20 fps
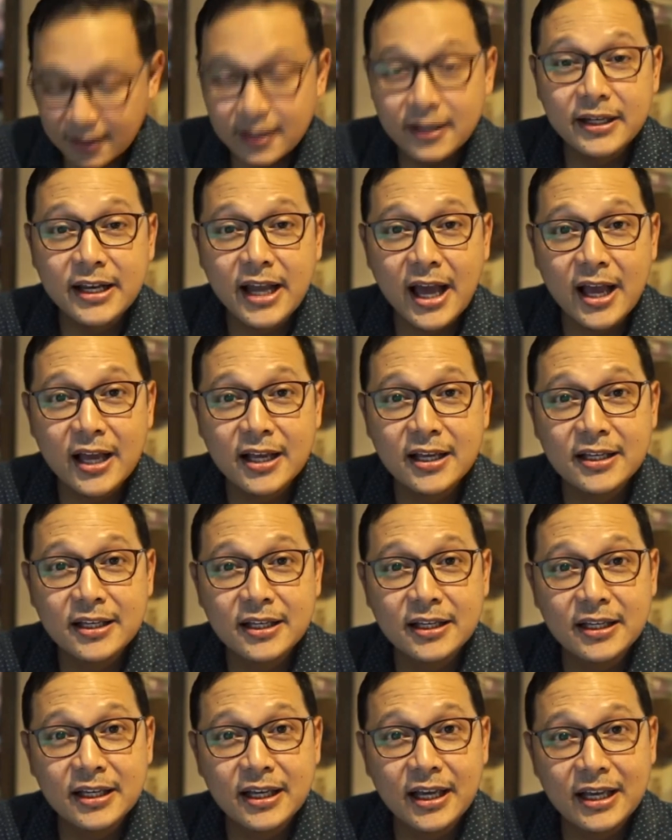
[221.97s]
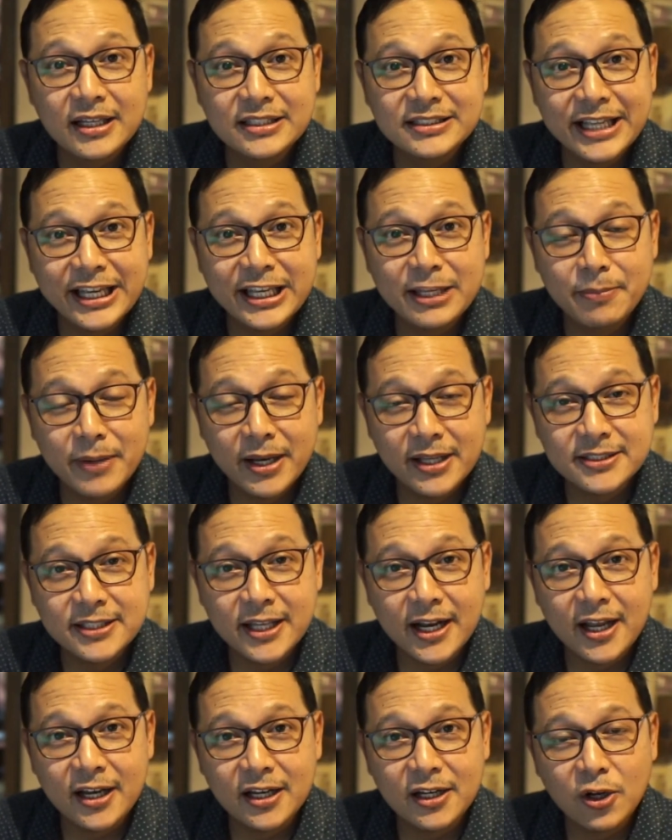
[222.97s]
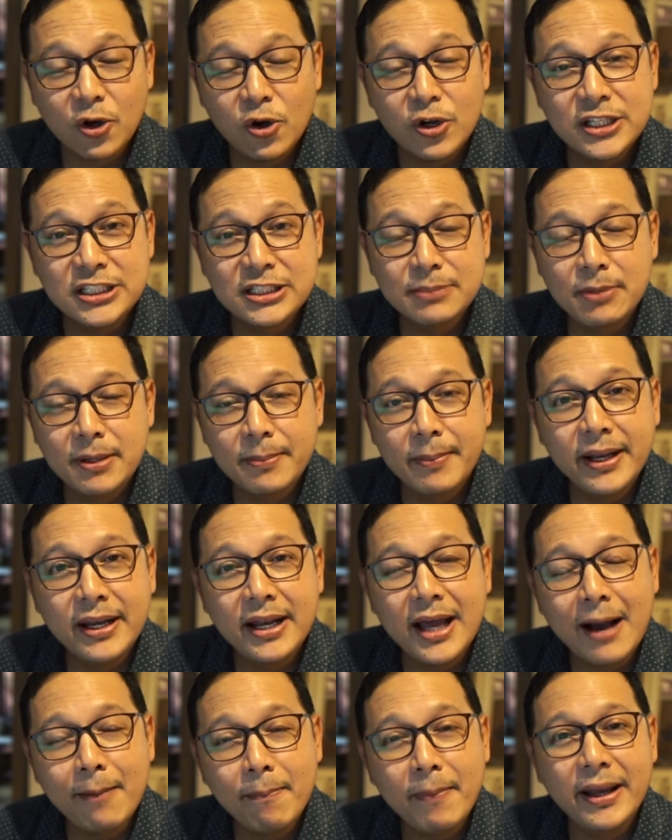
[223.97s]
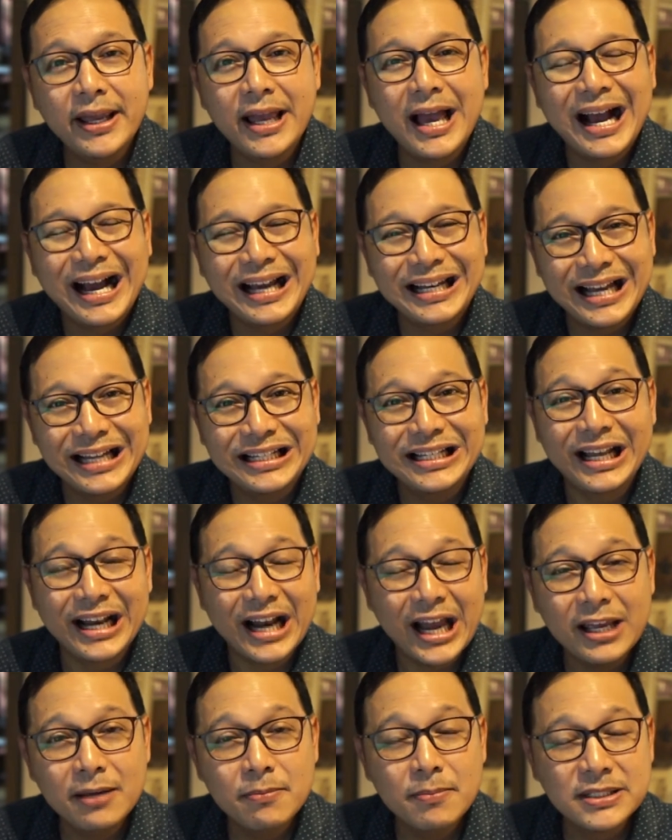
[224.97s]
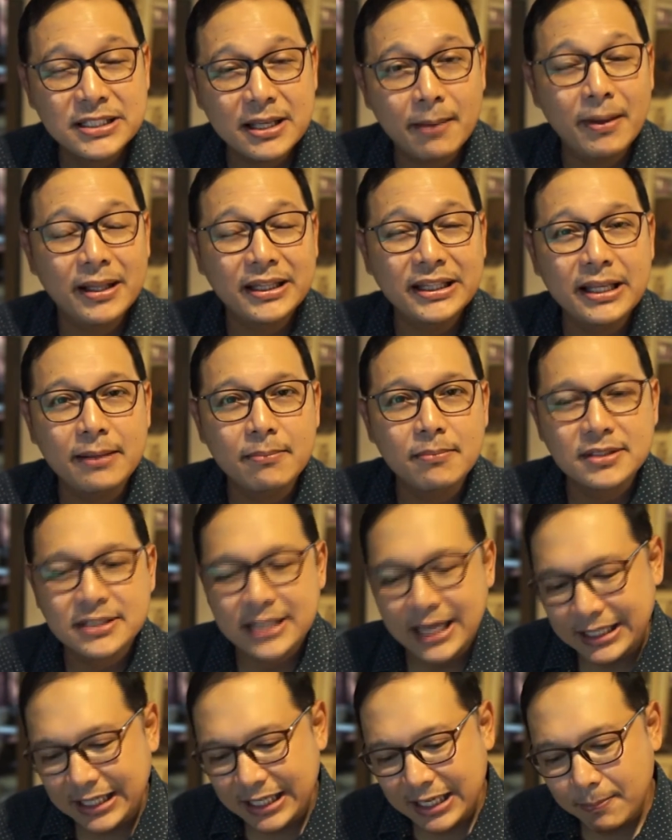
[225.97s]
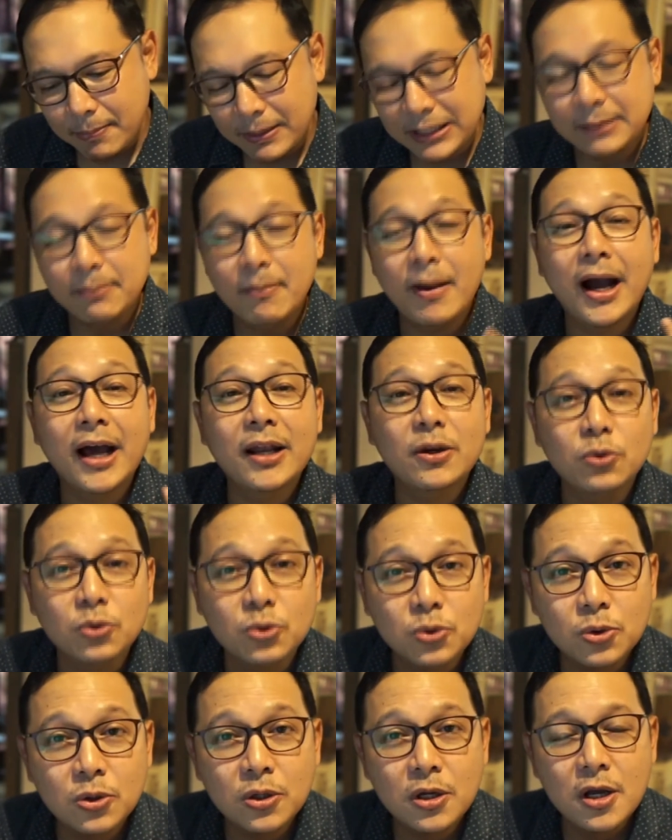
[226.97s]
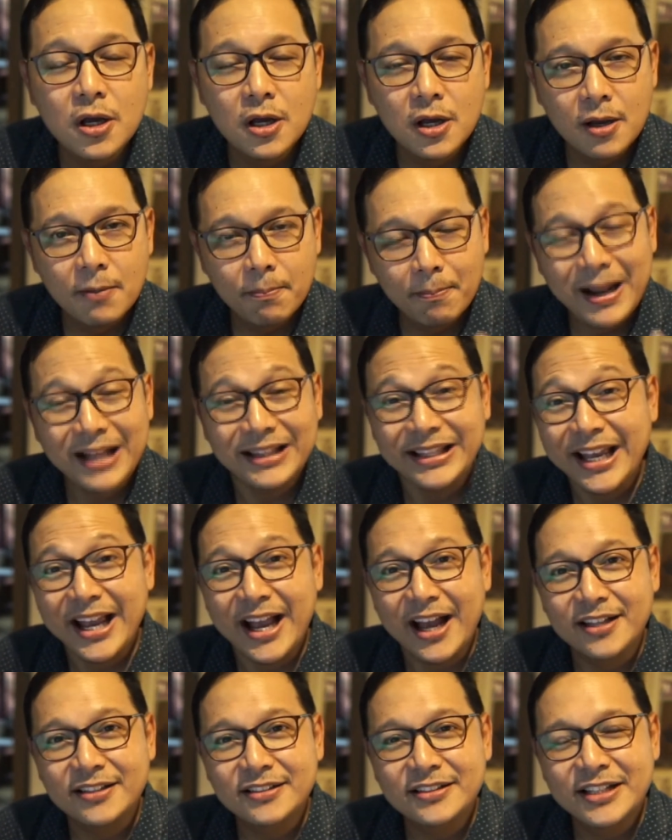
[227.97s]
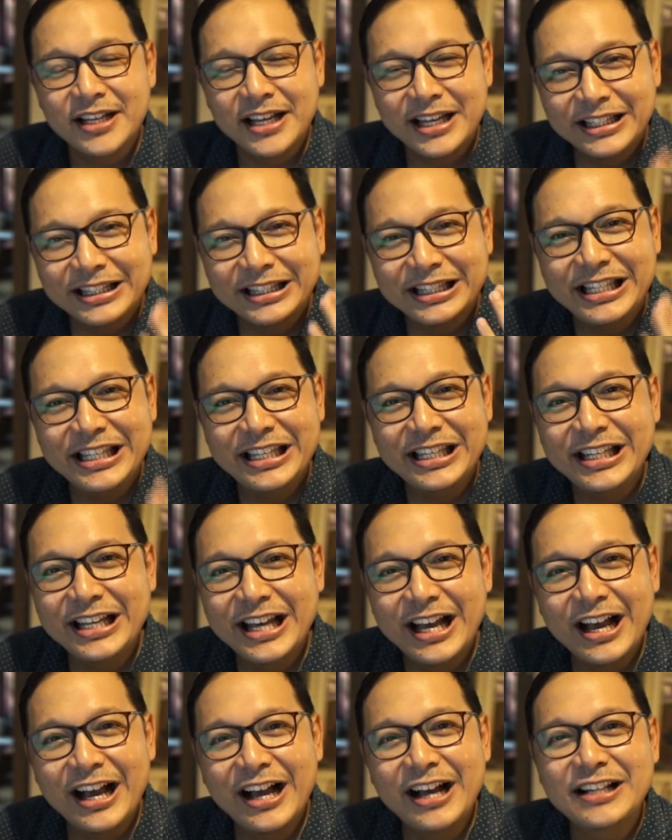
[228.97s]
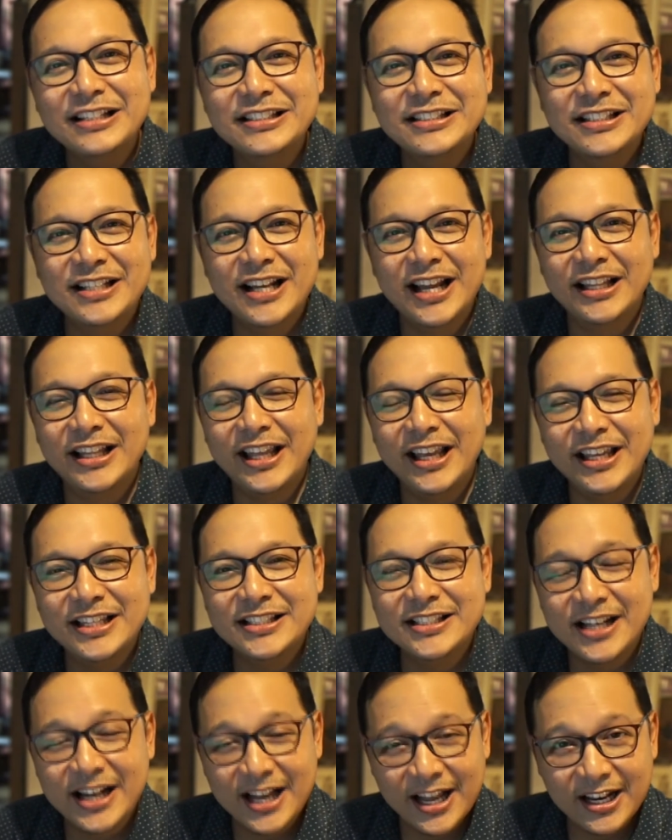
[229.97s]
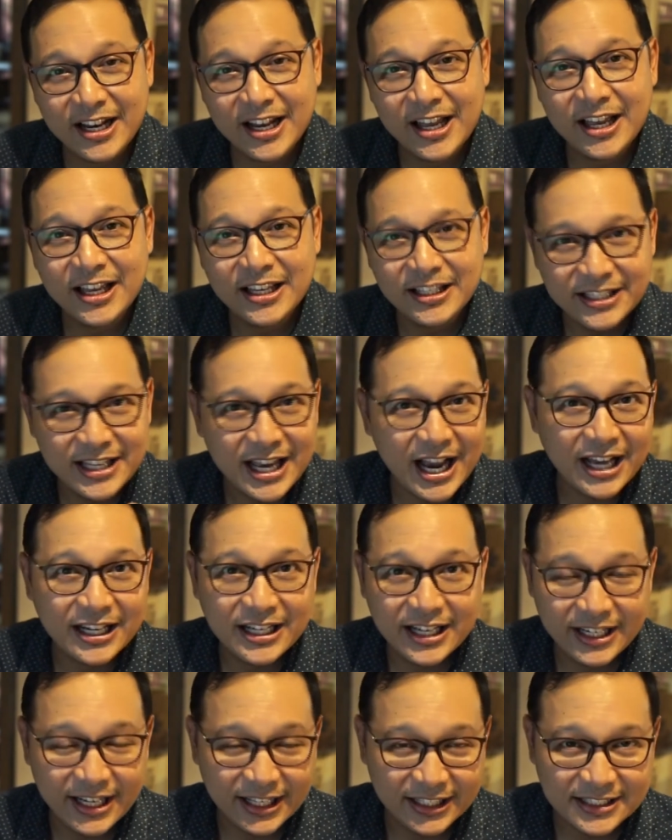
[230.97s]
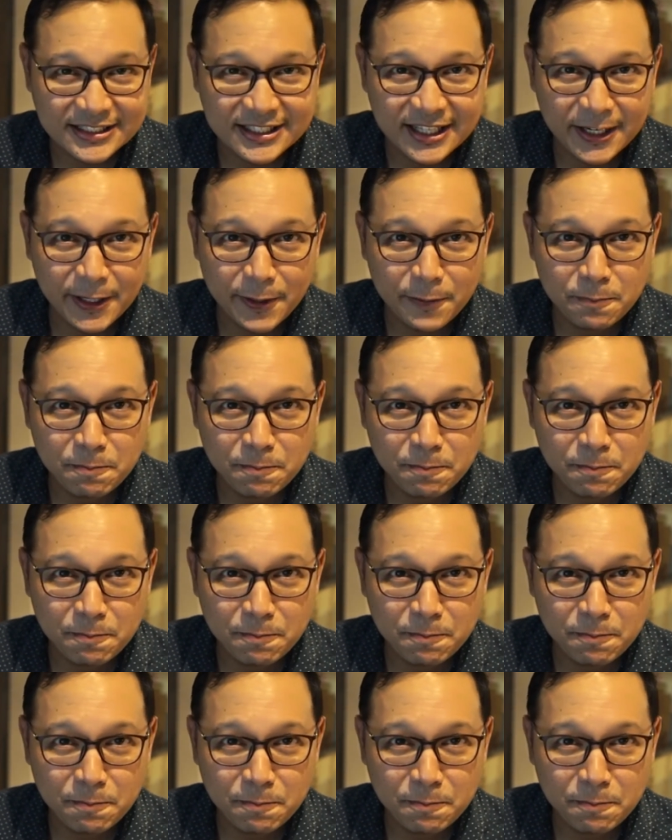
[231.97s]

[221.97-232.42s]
Nah, saya penasaran, kondisi berbeda apa yang akan Anda raih bersama tim saat Anda pertimbangan untuk praktekkan tiga strategi sederhana yang ada di atas tadi.